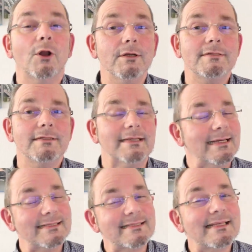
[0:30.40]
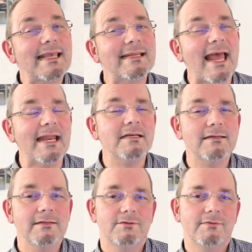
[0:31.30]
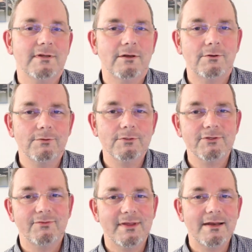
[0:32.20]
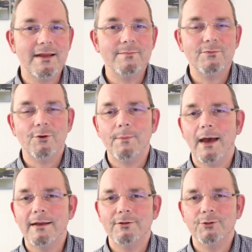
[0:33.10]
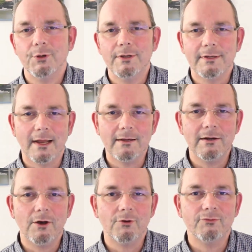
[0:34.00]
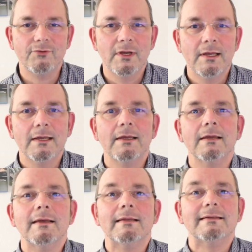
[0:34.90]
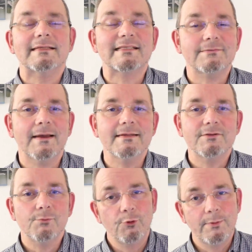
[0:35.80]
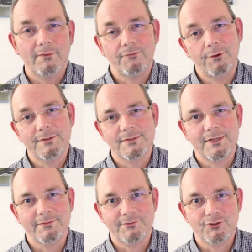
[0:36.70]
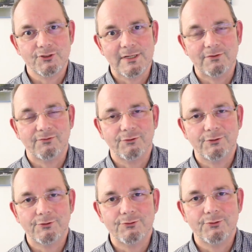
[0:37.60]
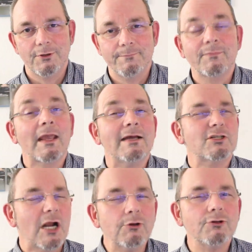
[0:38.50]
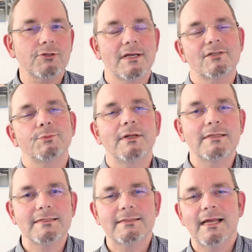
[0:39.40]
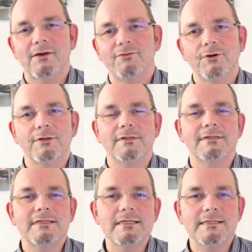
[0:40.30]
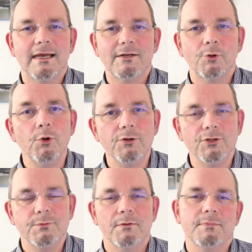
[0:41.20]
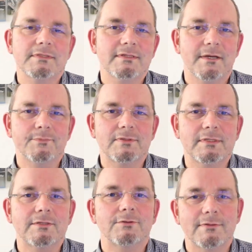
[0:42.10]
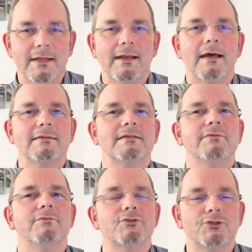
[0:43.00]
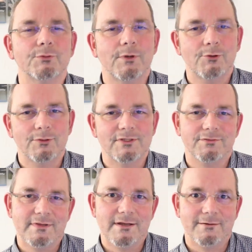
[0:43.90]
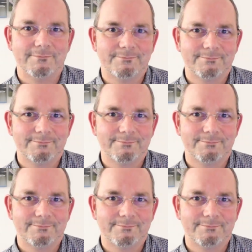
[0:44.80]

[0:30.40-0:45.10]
Leute, es geht endlich wieder los. Wir nehmen nochmal einen neuen Anlauf. Das zweite MOBA-Freunde-Treffen steht vor der Tür. Schaut euch erstmal diesen nachfolgenden Teaser an, holt euch mal ein bisschen Appetit und danach sehen wir uns nochmal kurz wieder.